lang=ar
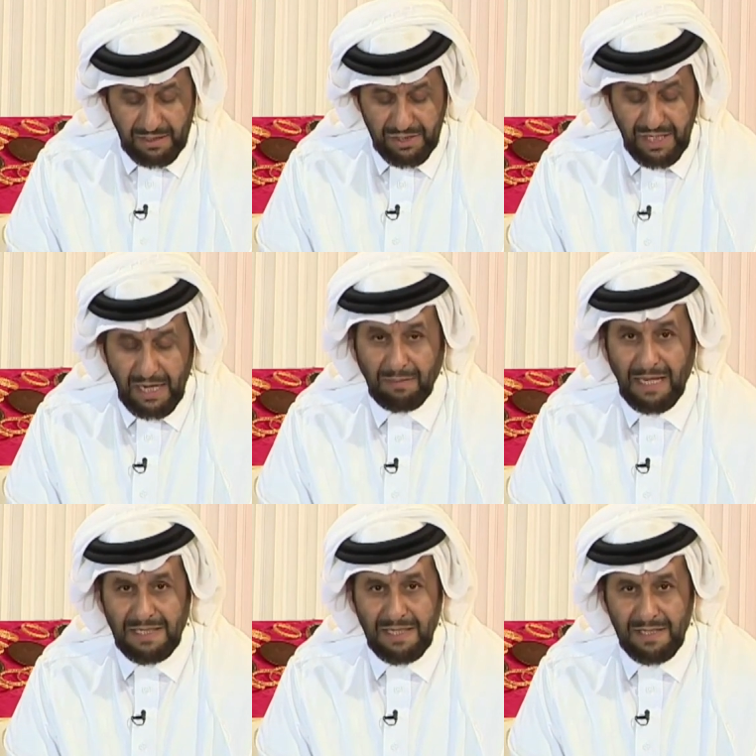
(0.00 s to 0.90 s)
الشيخ عبد
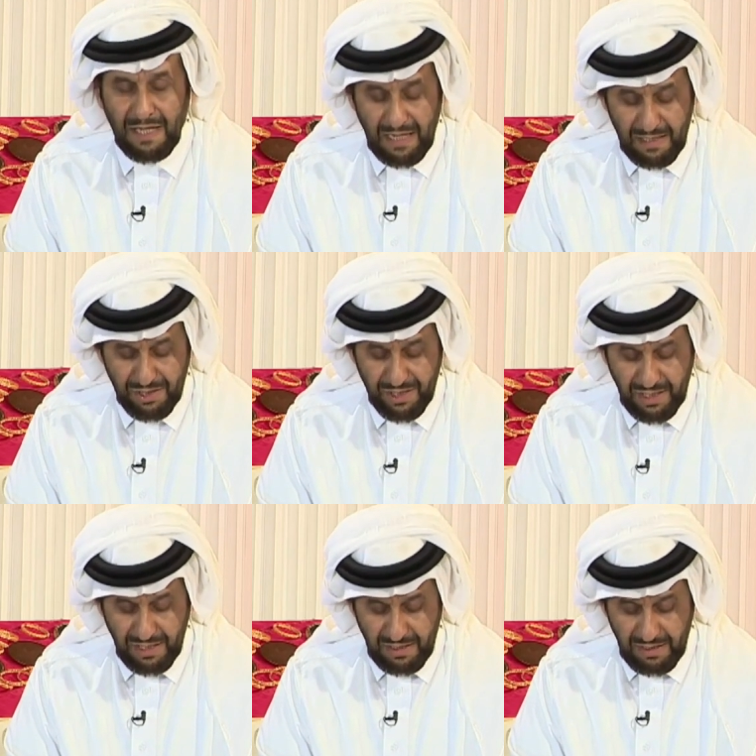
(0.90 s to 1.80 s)
العزيز آل
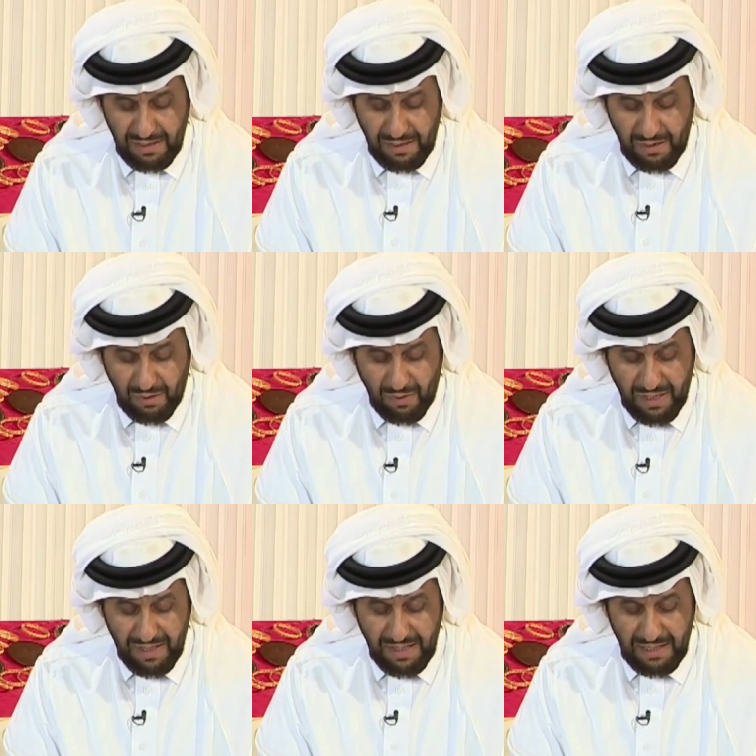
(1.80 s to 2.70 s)
الشيخ
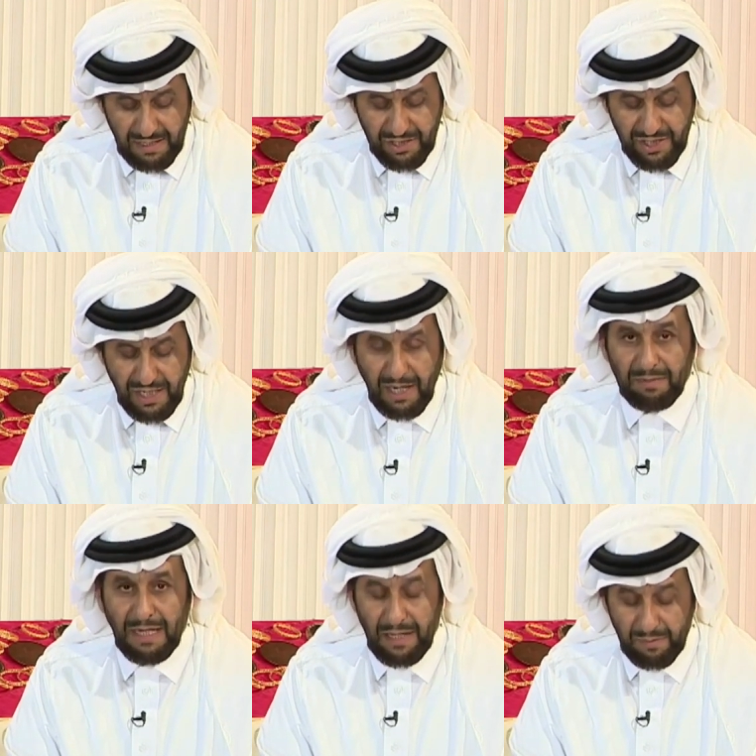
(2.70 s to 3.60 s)
وكذلك الشيخ
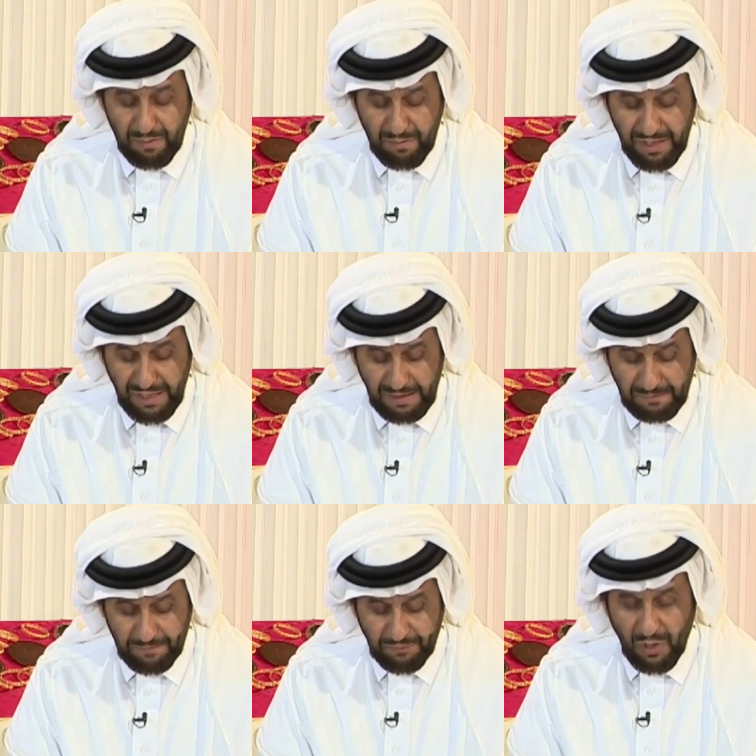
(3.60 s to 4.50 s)
عبد الله بن منيع
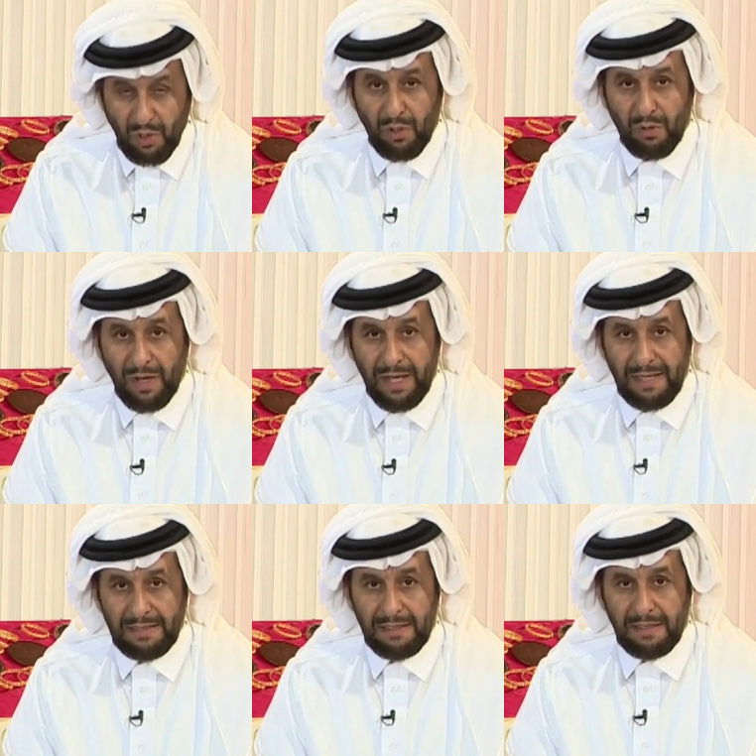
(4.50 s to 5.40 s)
عضو
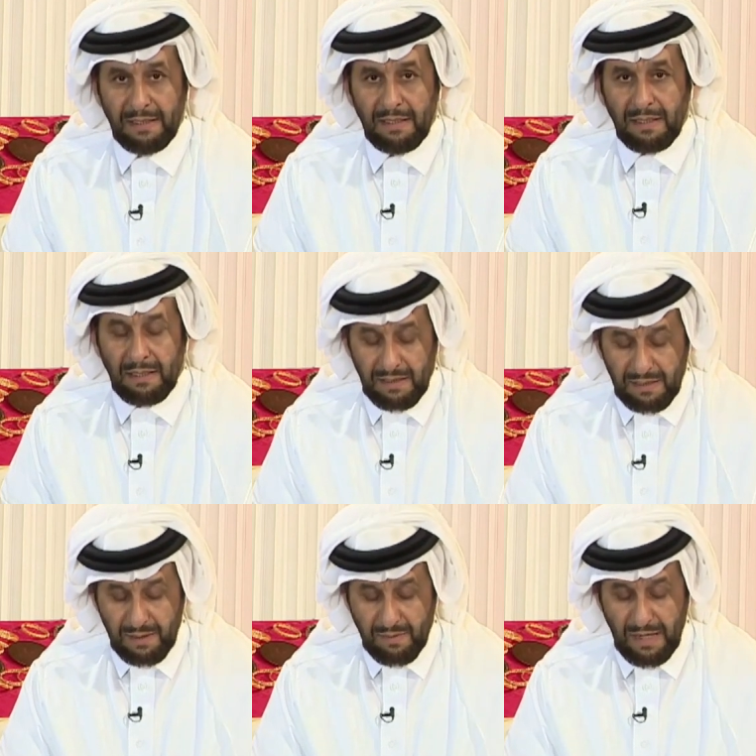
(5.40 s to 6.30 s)
هيئة
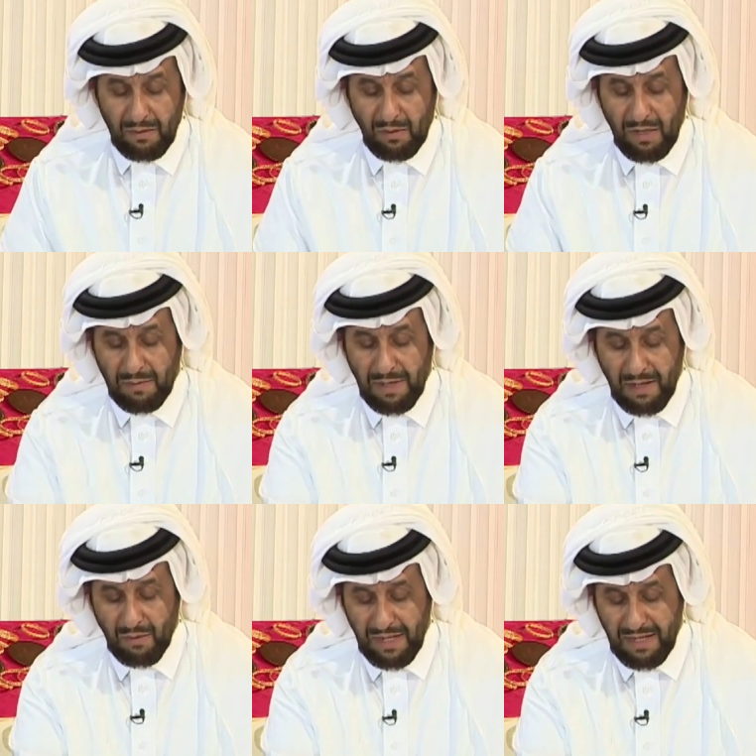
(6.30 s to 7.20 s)
كبار
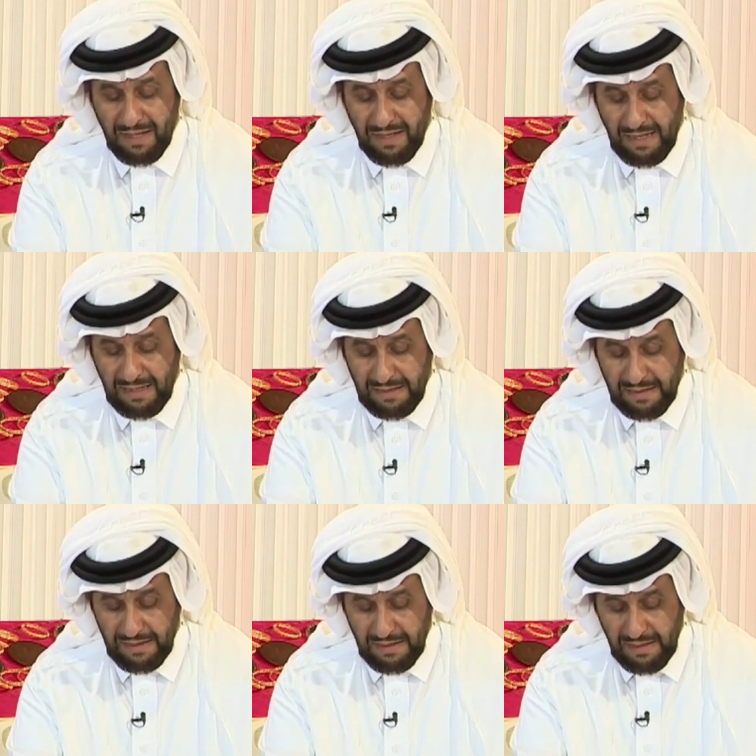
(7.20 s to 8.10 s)
العلماء وكذلك
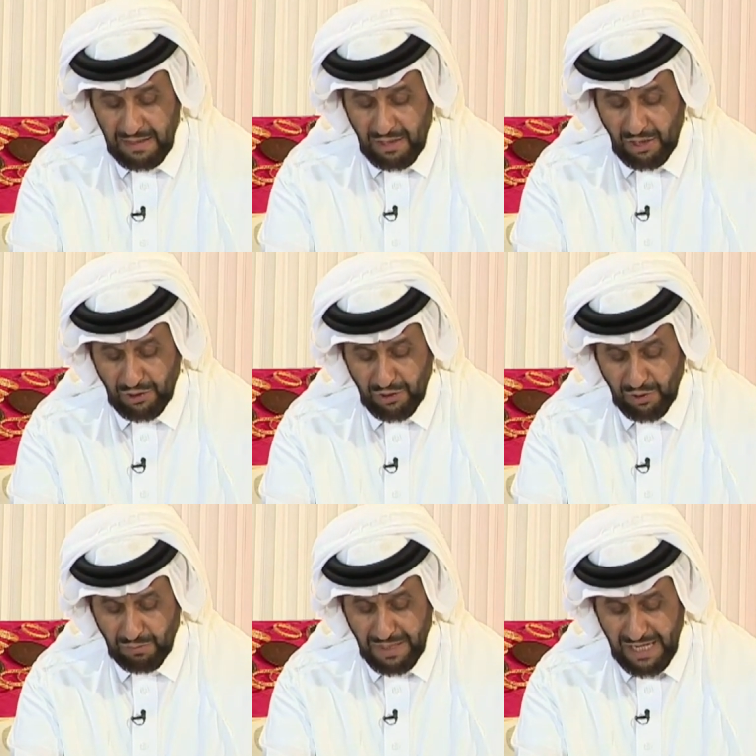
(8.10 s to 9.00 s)

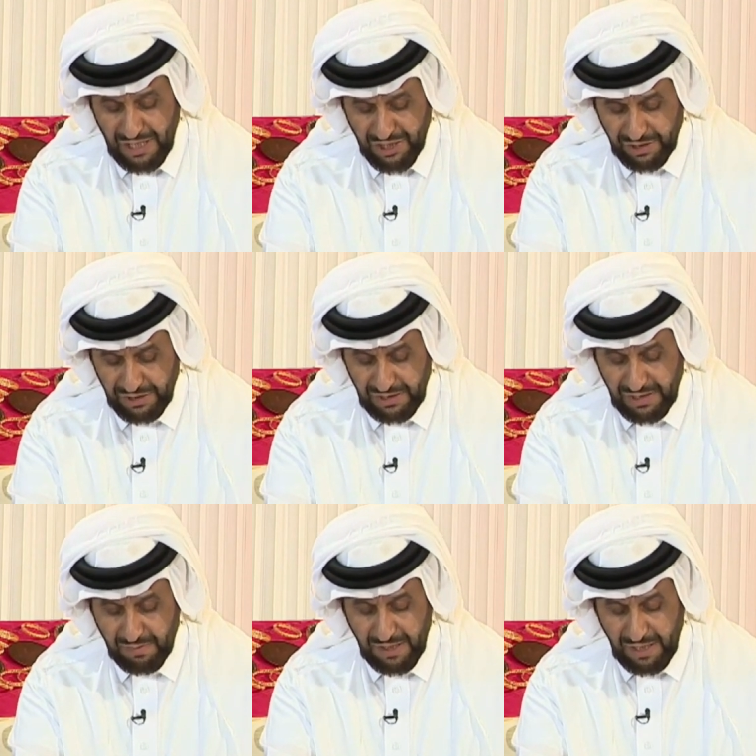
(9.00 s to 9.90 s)
عندهم مناشط
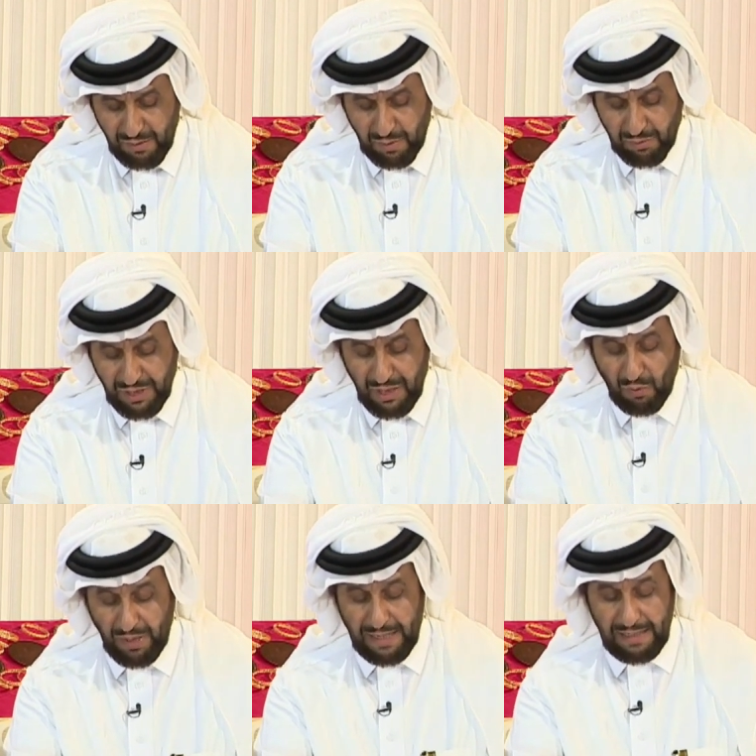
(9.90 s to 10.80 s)
كبيرة
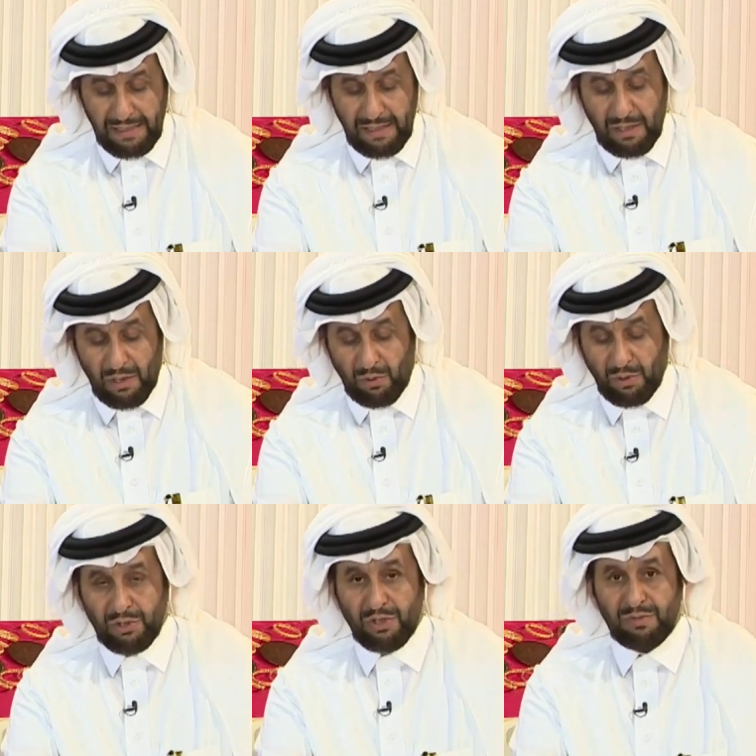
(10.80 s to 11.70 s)
ومتنوعة
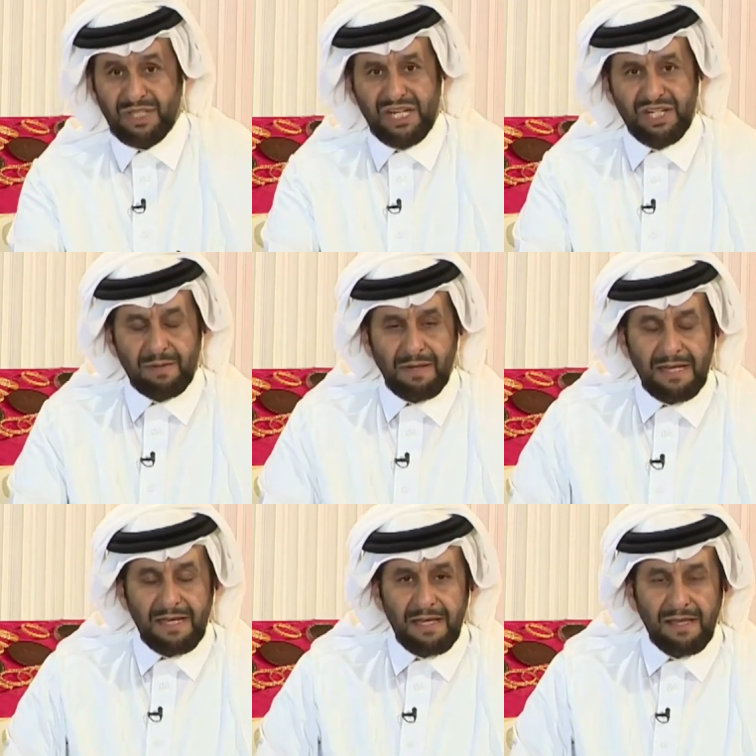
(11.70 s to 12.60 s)
وعندهم ترجمة
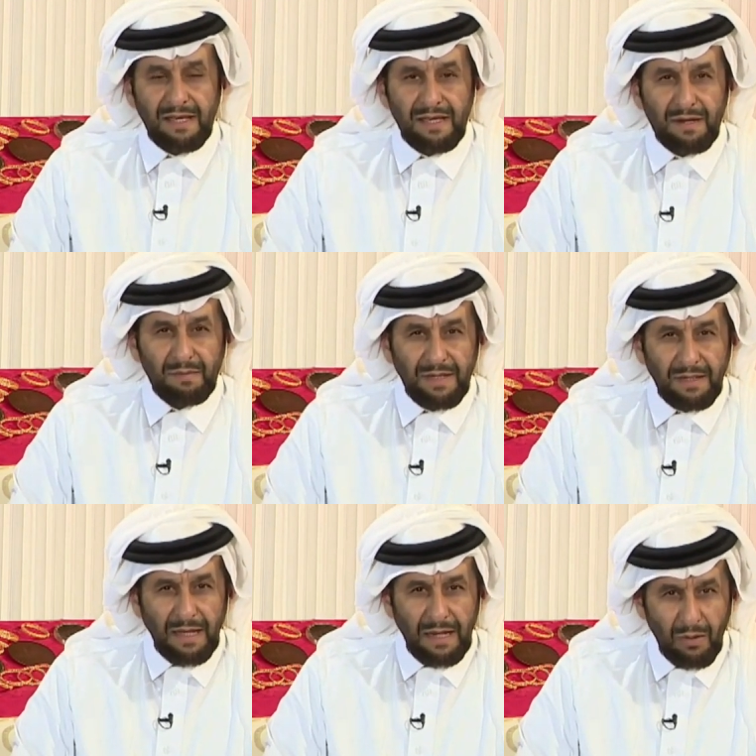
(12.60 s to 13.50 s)
لكثير
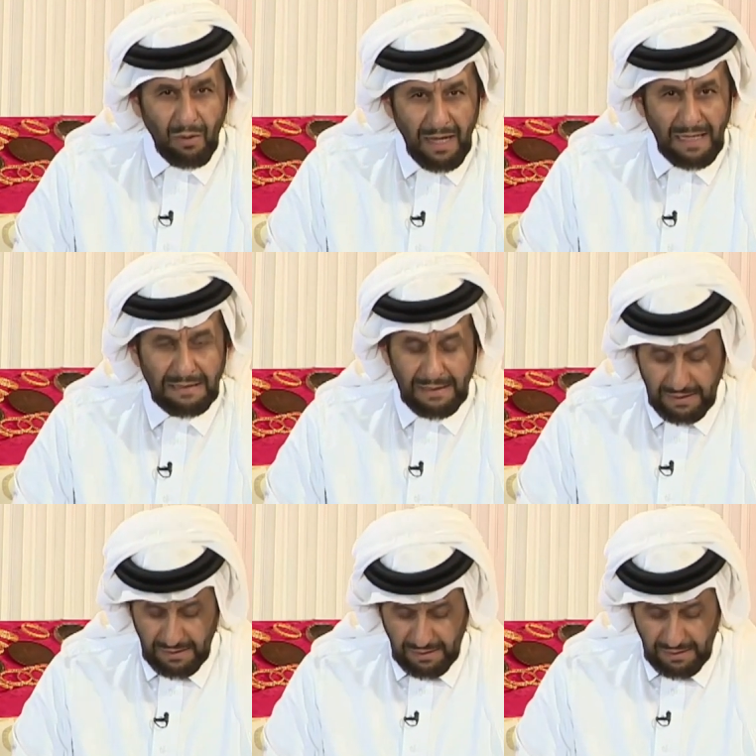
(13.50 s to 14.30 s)
من اللغات